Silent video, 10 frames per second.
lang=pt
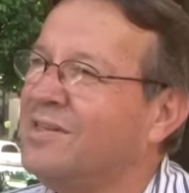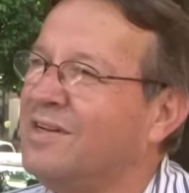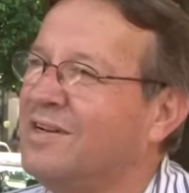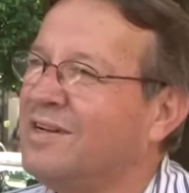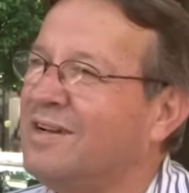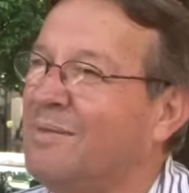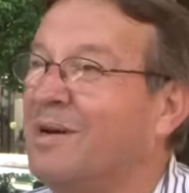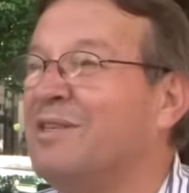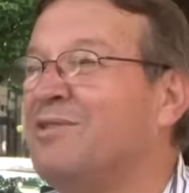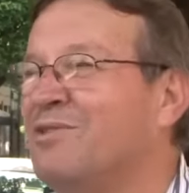da,
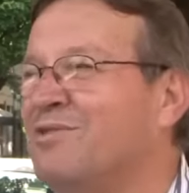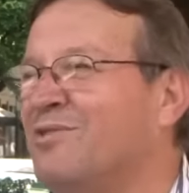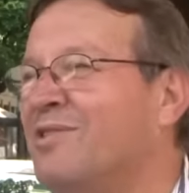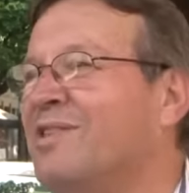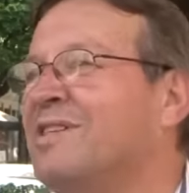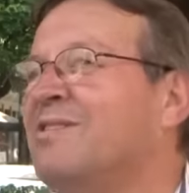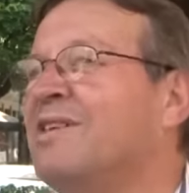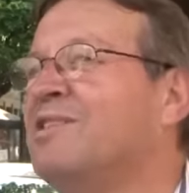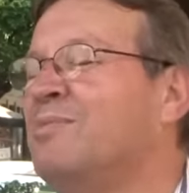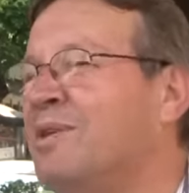camada de ozônio, desse
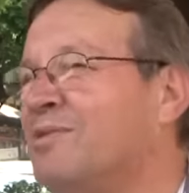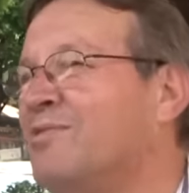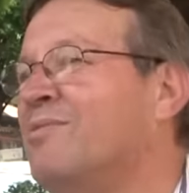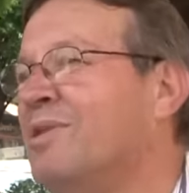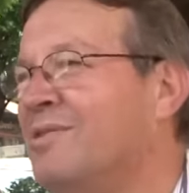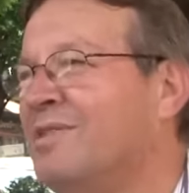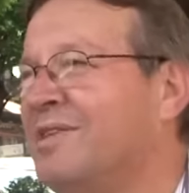aquecimento global.